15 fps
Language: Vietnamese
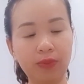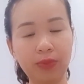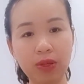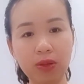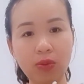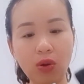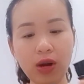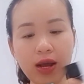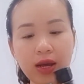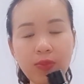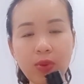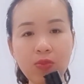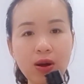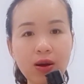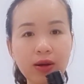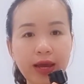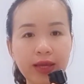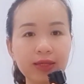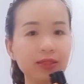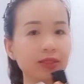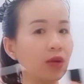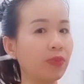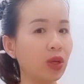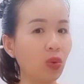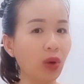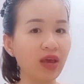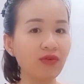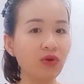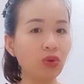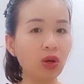mình vỗ ra cái bông gòn này xong mình
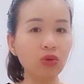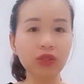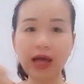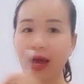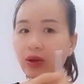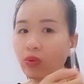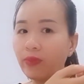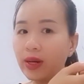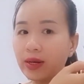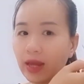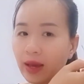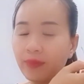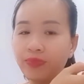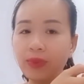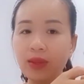ngoáy vào cái lỗ tai của mình nhé